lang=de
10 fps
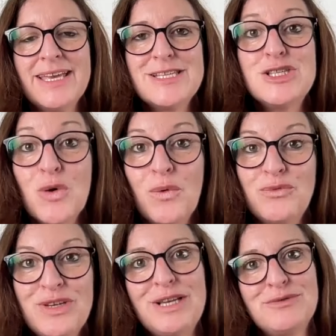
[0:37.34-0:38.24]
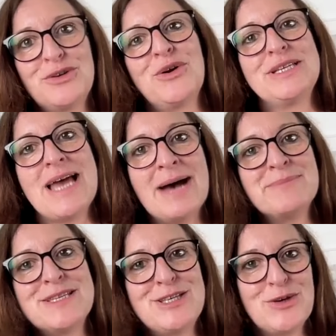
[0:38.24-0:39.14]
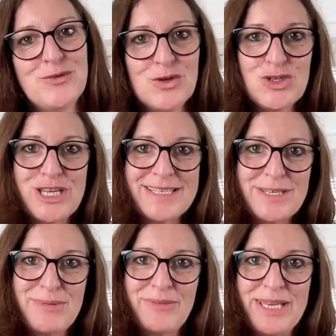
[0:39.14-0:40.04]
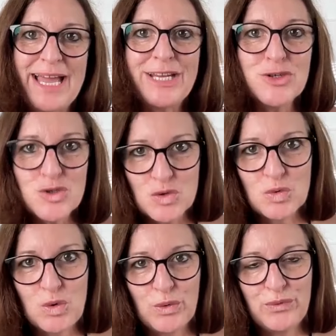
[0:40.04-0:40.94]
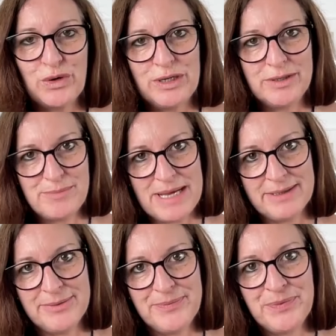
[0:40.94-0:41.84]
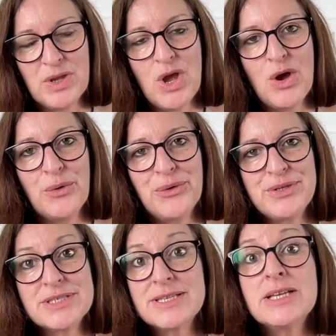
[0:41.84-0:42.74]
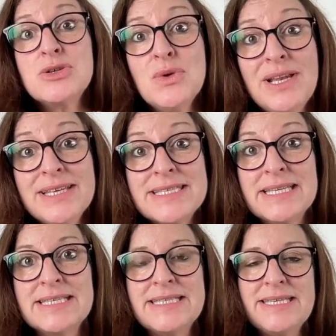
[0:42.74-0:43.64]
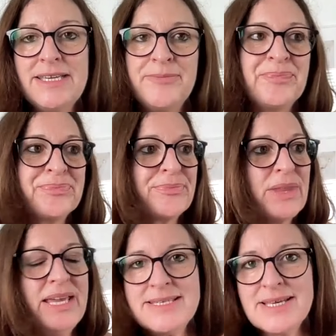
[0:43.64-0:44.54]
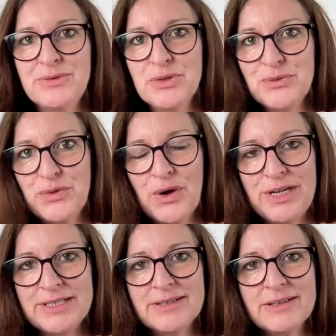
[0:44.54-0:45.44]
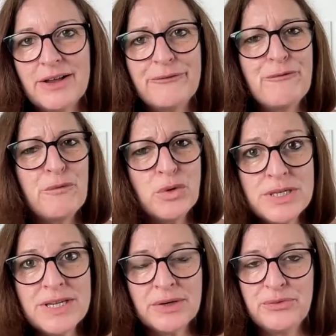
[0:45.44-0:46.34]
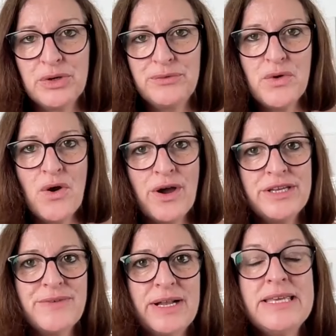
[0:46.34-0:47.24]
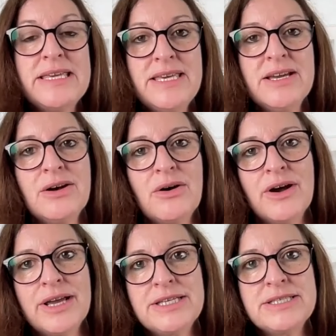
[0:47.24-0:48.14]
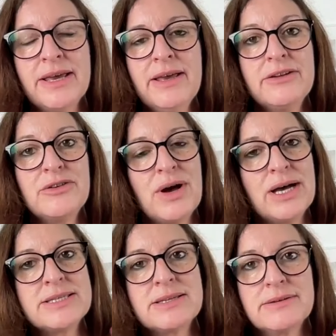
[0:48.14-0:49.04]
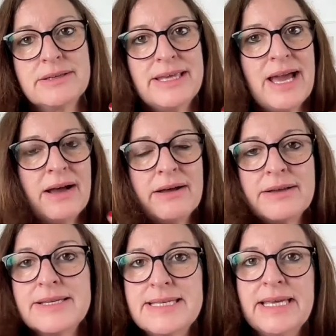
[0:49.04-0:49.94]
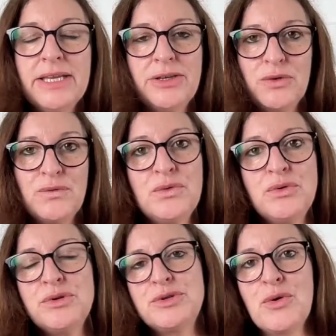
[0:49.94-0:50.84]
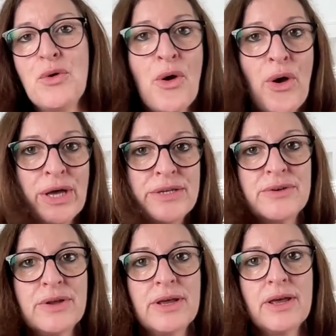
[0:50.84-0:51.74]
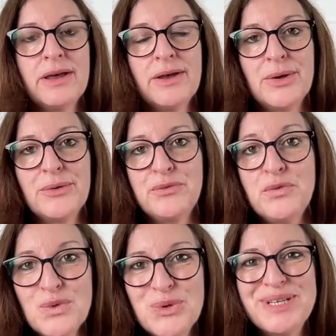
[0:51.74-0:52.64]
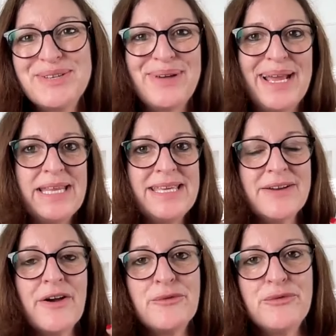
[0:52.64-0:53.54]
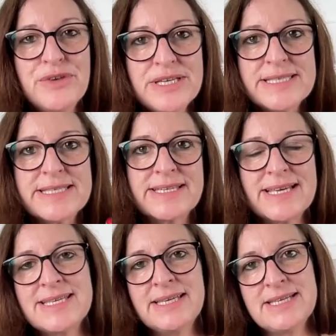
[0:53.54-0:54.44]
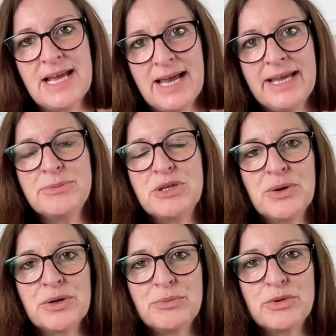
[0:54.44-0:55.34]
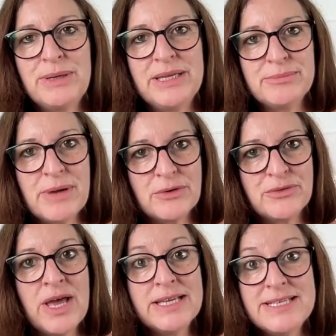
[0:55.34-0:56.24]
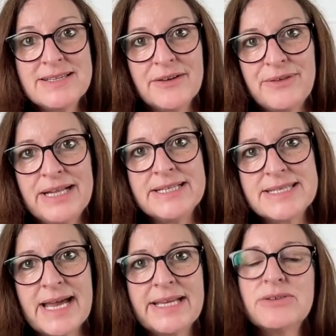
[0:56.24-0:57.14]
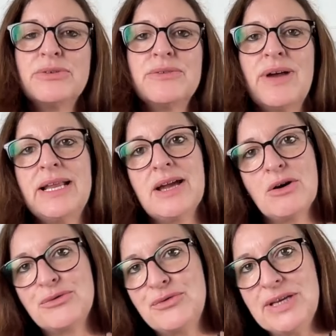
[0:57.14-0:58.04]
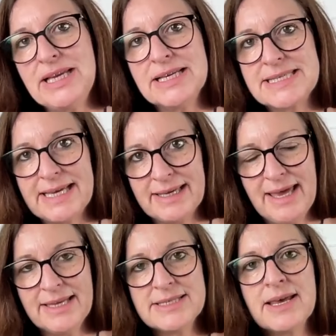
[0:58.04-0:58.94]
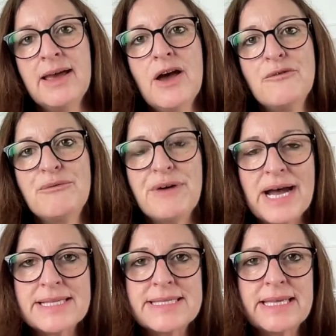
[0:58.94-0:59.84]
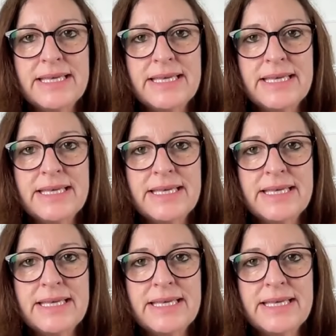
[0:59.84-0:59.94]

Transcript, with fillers: So viele von euch haben sich gewünscht, dass ich mal wieder eine Solo-Folge mache. Und natürlich sind die Interviewfolgen wundervoll für euch, weil ihr euch dort ja gesehen, gefühlt, gehört, äh, fühlt, weil ihr wisst, dass ihr nicht alleine mit euren Problemen auf dieser Welt seid und weil ihr auch vieles erkennt, was